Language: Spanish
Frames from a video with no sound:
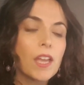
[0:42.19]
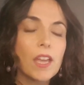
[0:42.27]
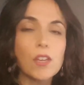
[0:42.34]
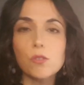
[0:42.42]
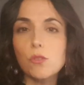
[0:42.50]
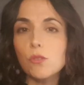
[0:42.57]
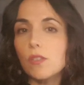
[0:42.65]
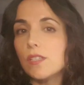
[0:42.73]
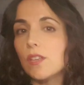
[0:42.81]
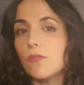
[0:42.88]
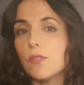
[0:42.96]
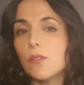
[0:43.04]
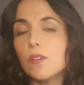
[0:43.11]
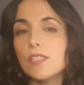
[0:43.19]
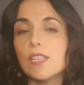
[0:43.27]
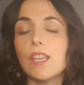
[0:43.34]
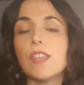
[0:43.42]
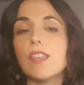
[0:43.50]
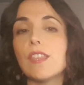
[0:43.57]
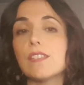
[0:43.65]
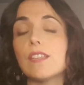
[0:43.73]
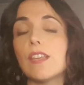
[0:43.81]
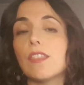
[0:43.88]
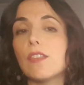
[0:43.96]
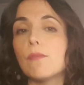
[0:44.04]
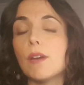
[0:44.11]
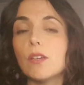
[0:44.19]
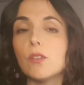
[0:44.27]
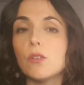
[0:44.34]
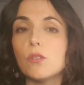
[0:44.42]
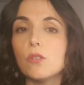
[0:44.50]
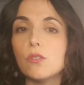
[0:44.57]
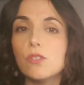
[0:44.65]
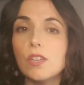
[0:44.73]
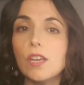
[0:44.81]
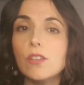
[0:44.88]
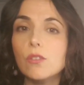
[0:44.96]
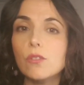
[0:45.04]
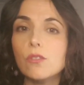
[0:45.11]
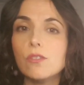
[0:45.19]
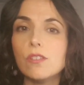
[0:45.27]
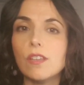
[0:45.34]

Esto es un desafío que se hace desde hace varios años.